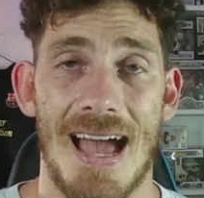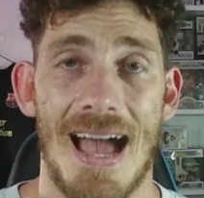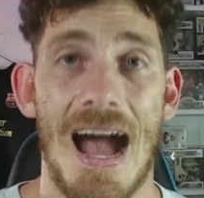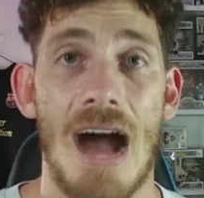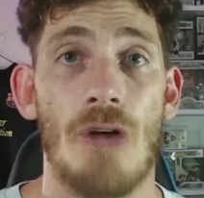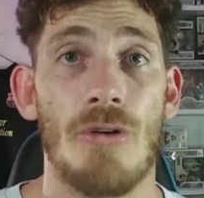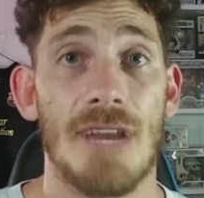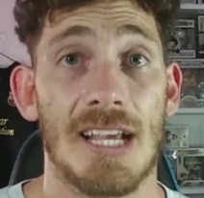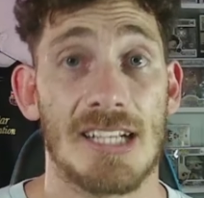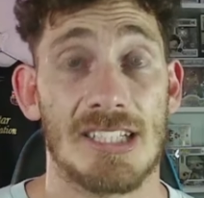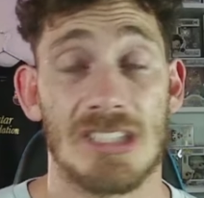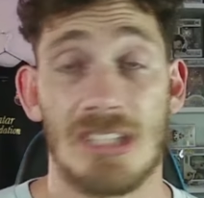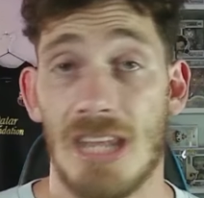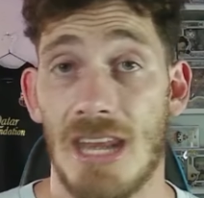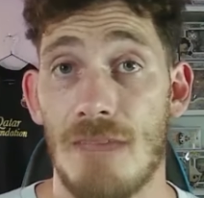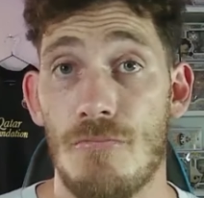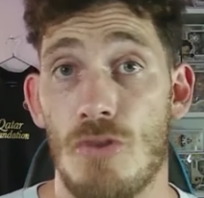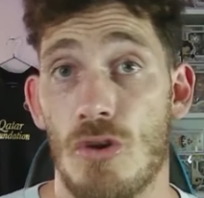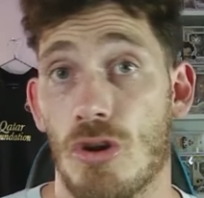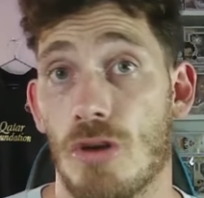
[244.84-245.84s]
a un
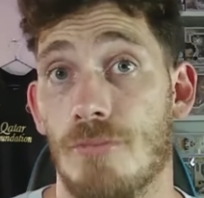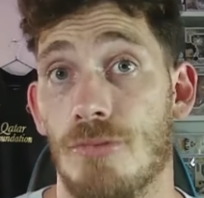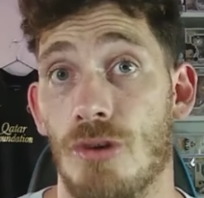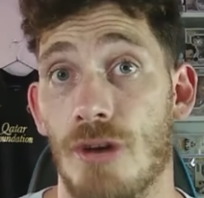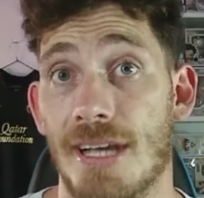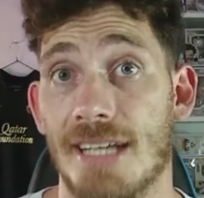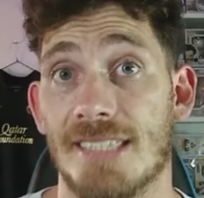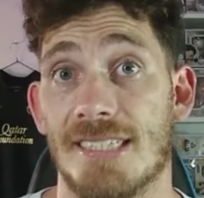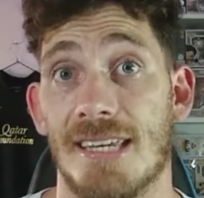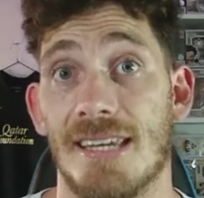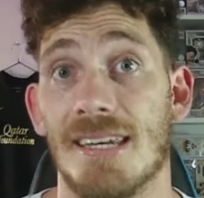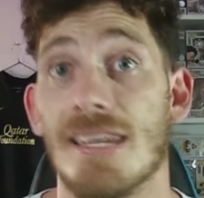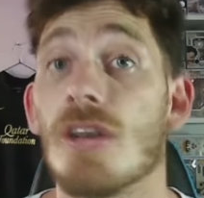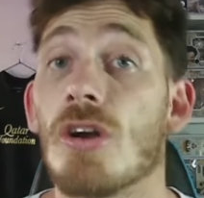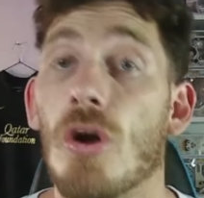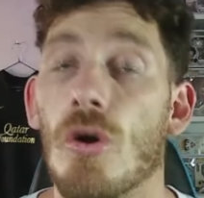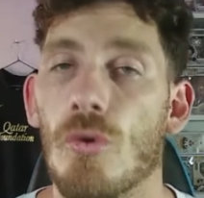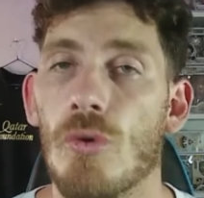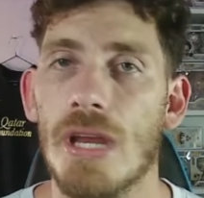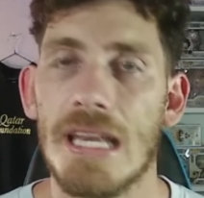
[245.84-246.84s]
extremo como es Nico
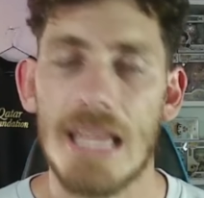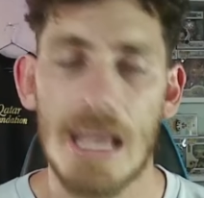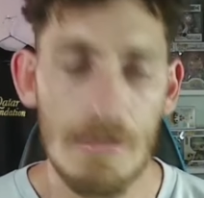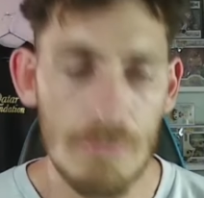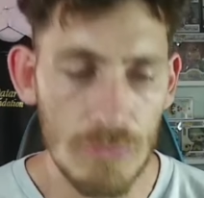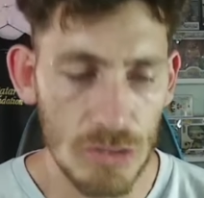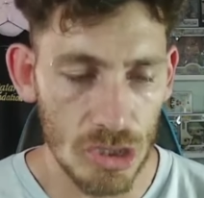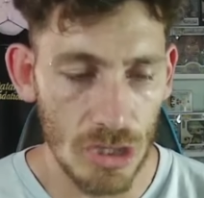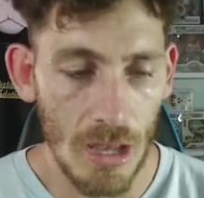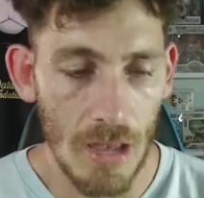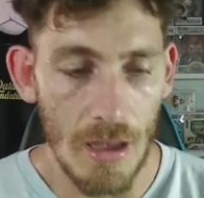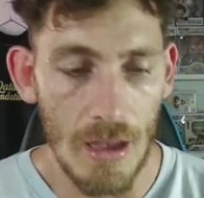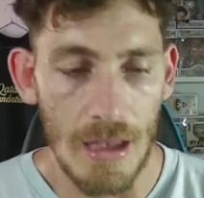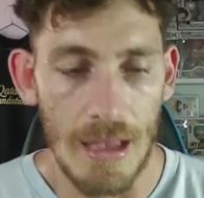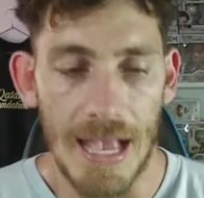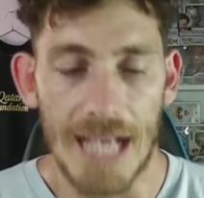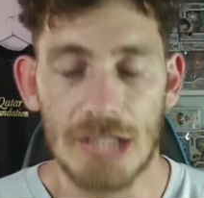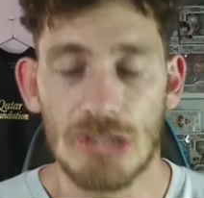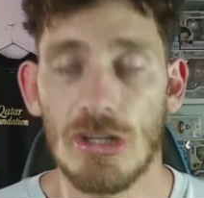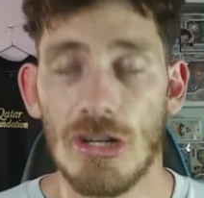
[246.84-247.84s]
Williams.
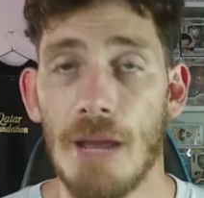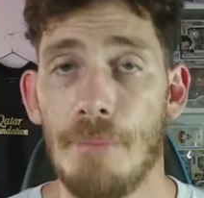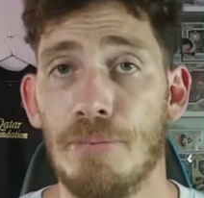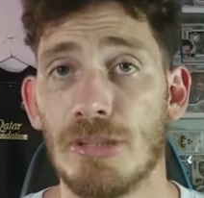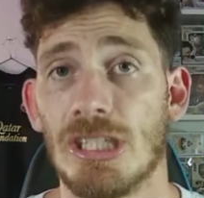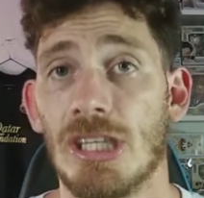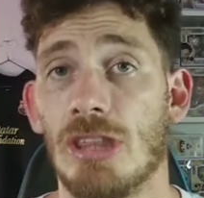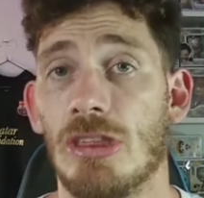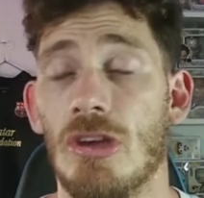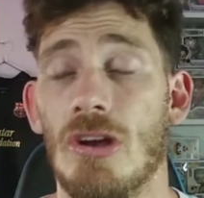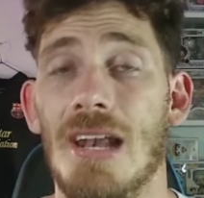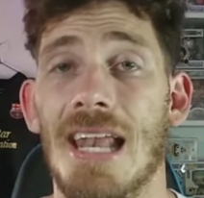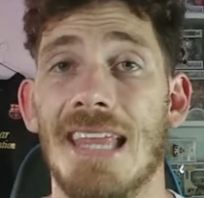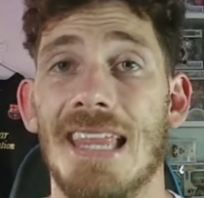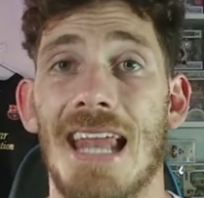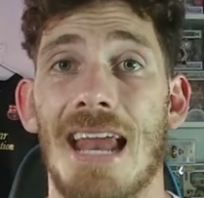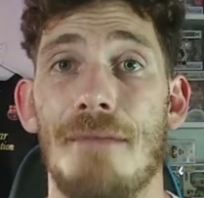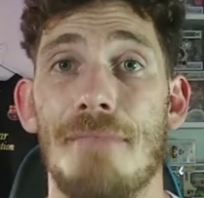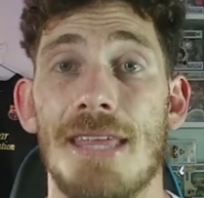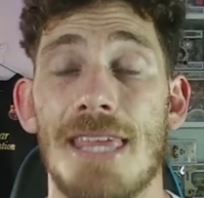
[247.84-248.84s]
Es una posición, la de
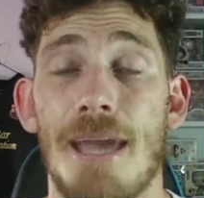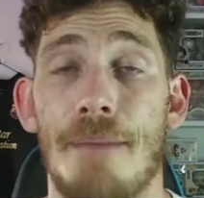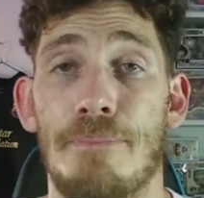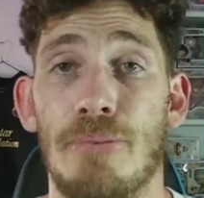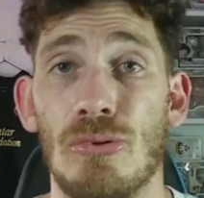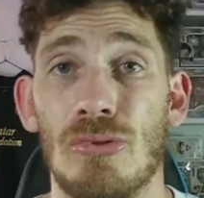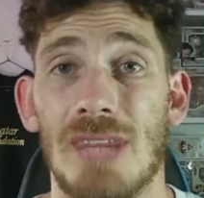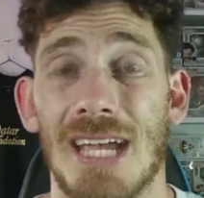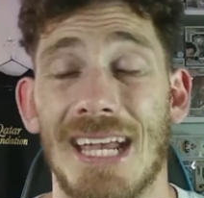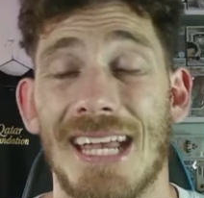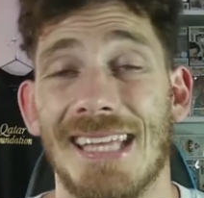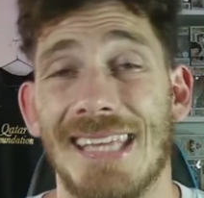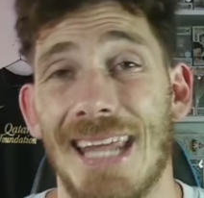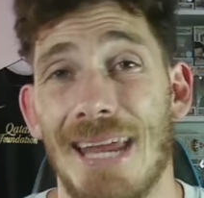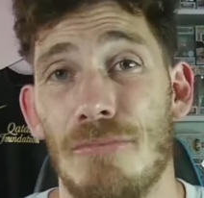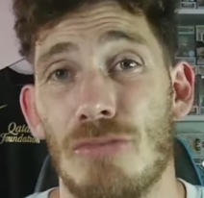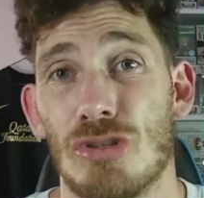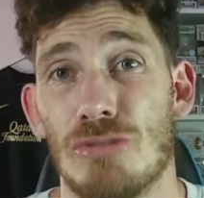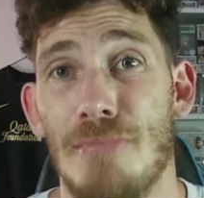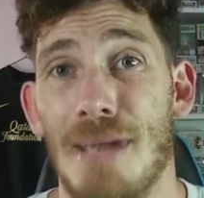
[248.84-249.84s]
la media punta, que
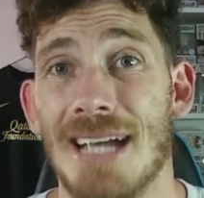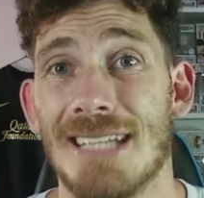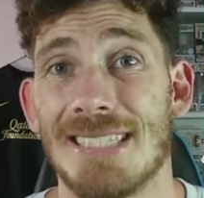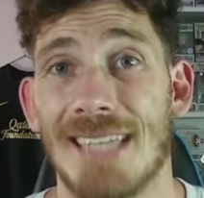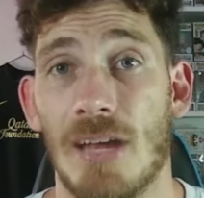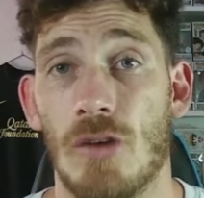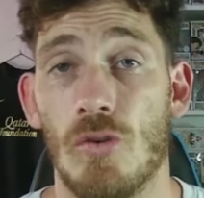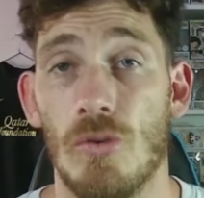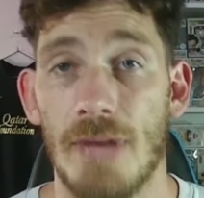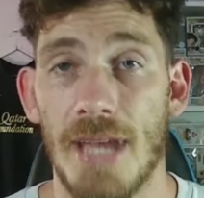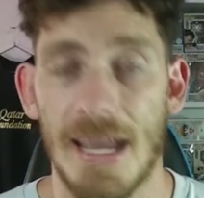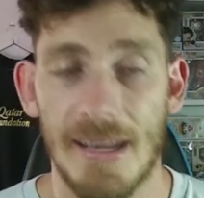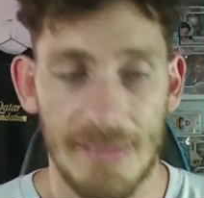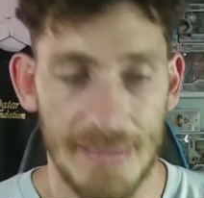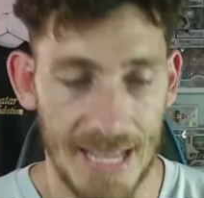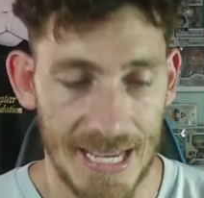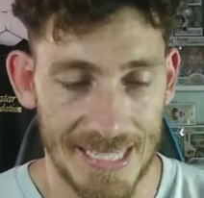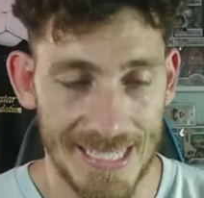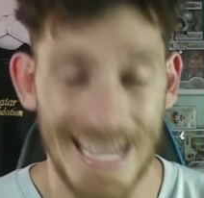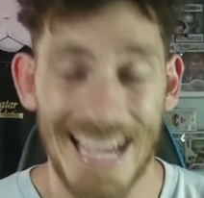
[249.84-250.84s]
tenemos más que
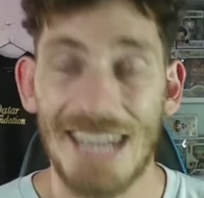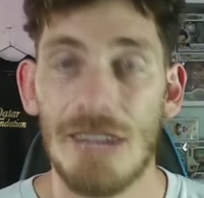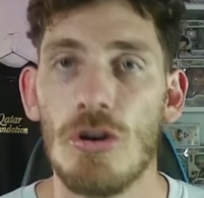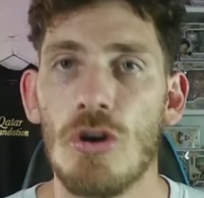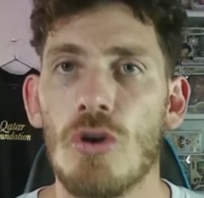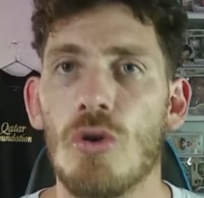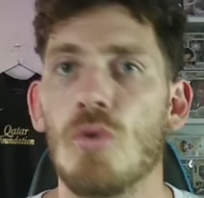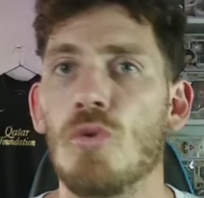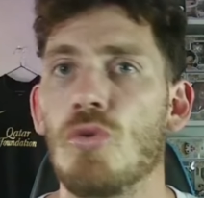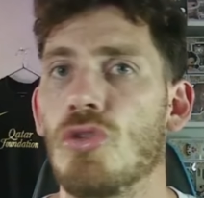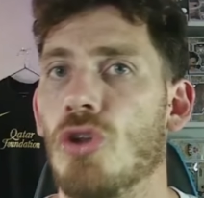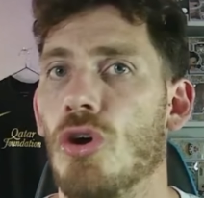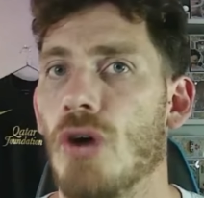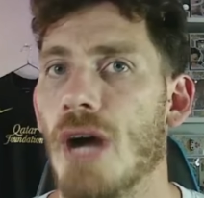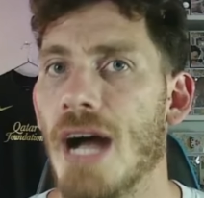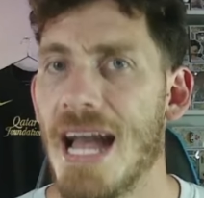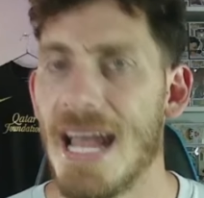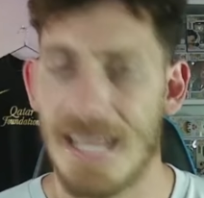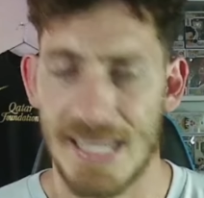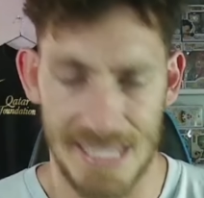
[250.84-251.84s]
cubierta. Ya no
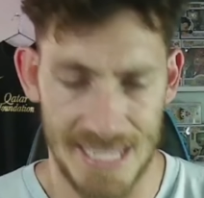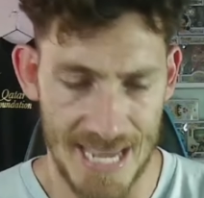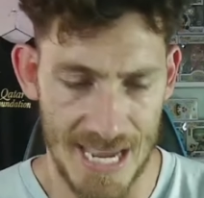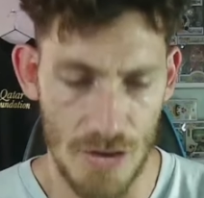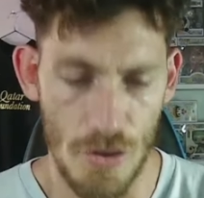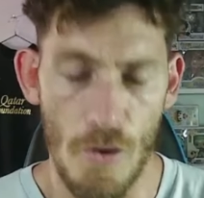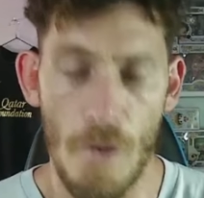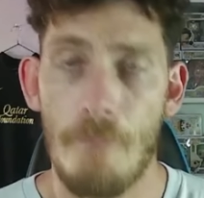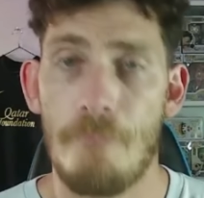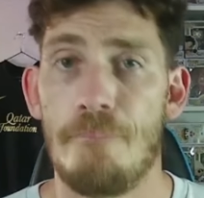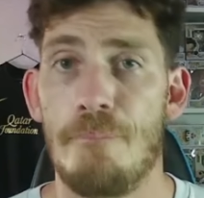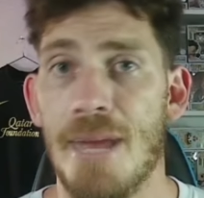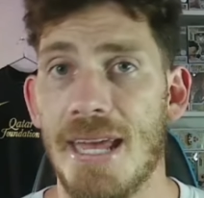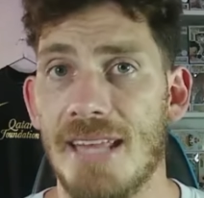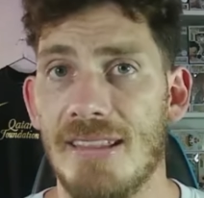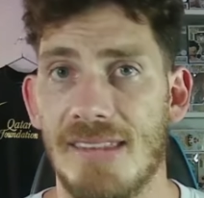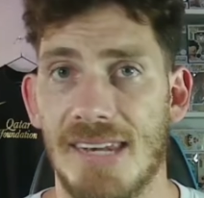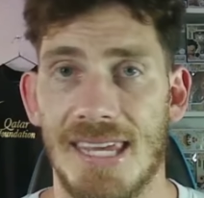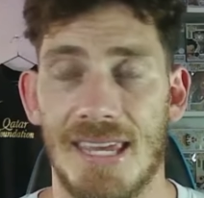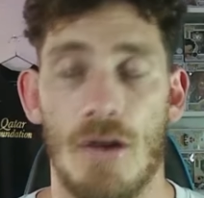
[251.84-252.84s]
Gundogan, ya no
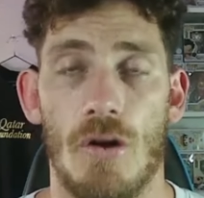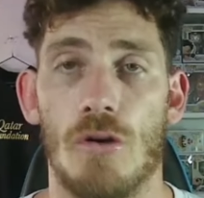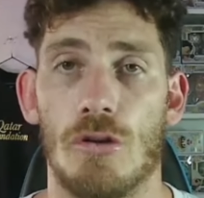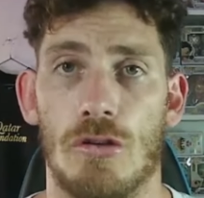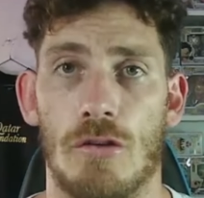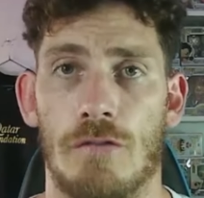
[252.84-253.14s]
Pedri, otros